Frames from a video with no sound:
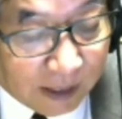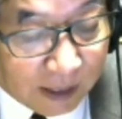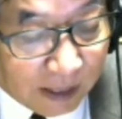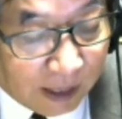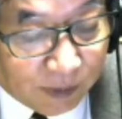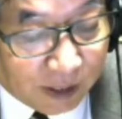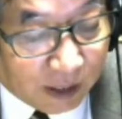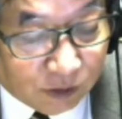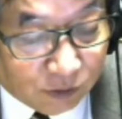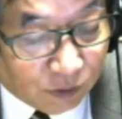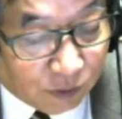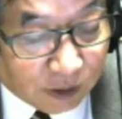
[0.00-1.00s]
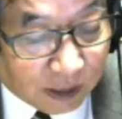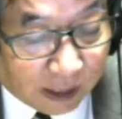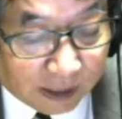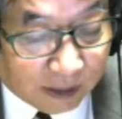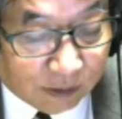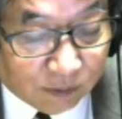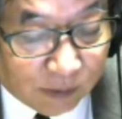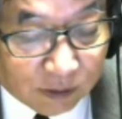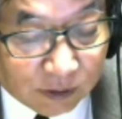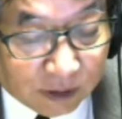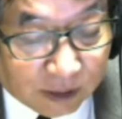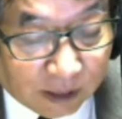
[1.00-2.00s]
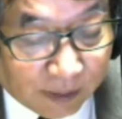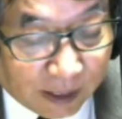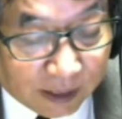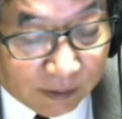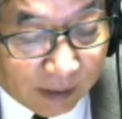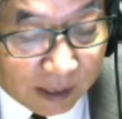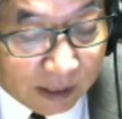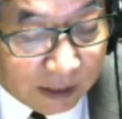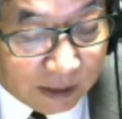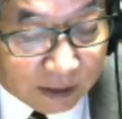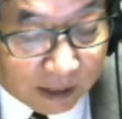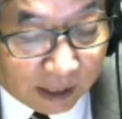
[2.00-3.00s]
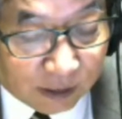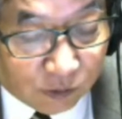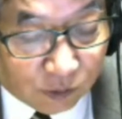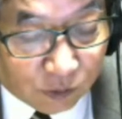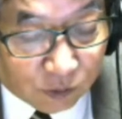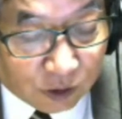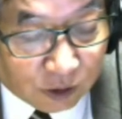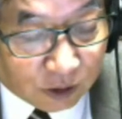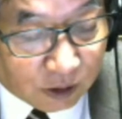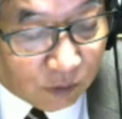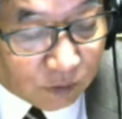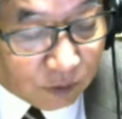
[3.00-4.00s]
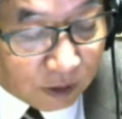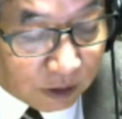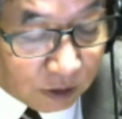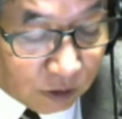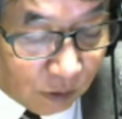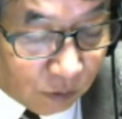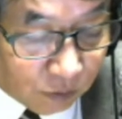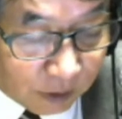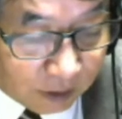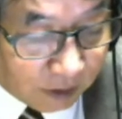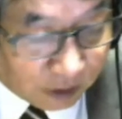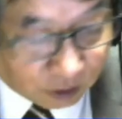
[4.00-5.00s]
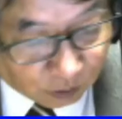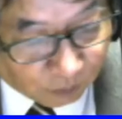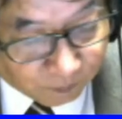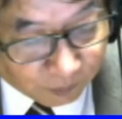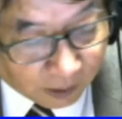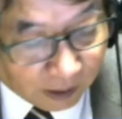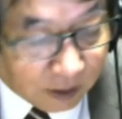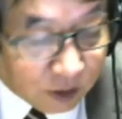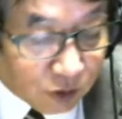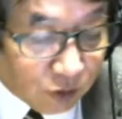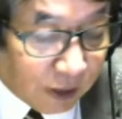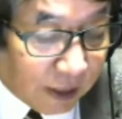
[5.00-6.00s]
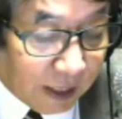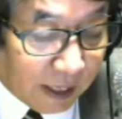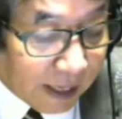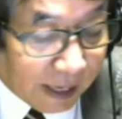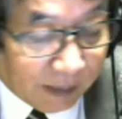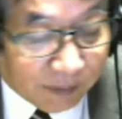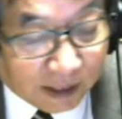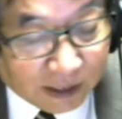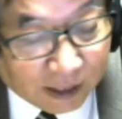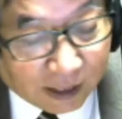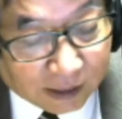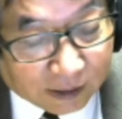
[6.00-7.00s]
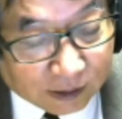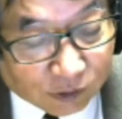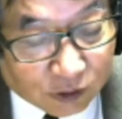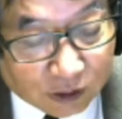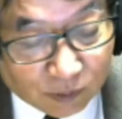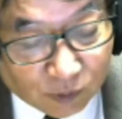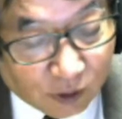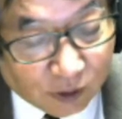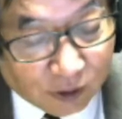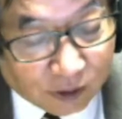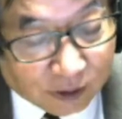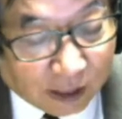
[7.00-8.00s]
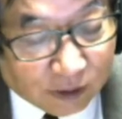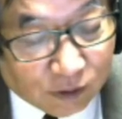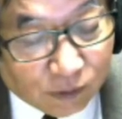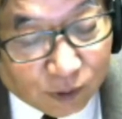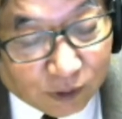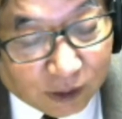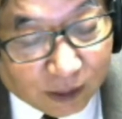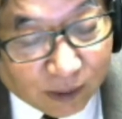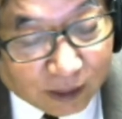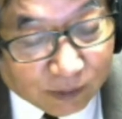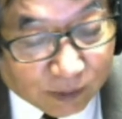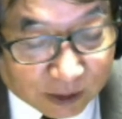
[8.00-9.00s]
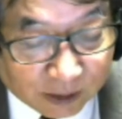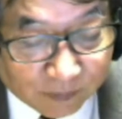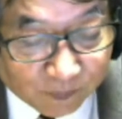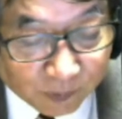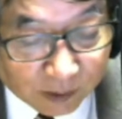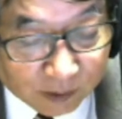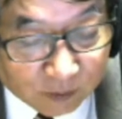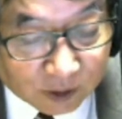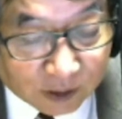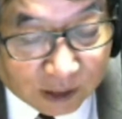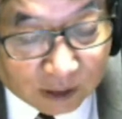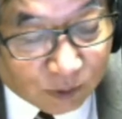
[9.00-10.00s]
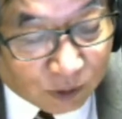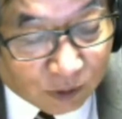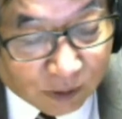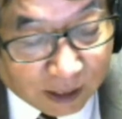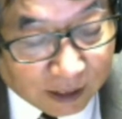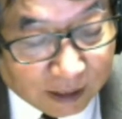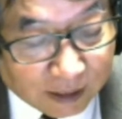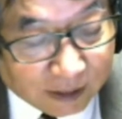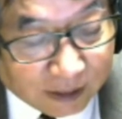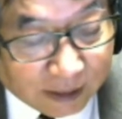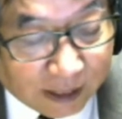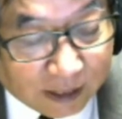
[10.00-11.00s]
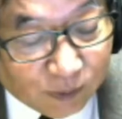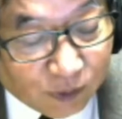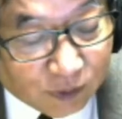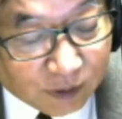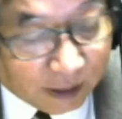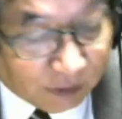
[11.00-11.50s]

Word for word: 神がいる方にかけてうまくいった場合は最高の人生を送れでれるでしょうそれで神がいなかったとしても何の問題もありません失うものは何もない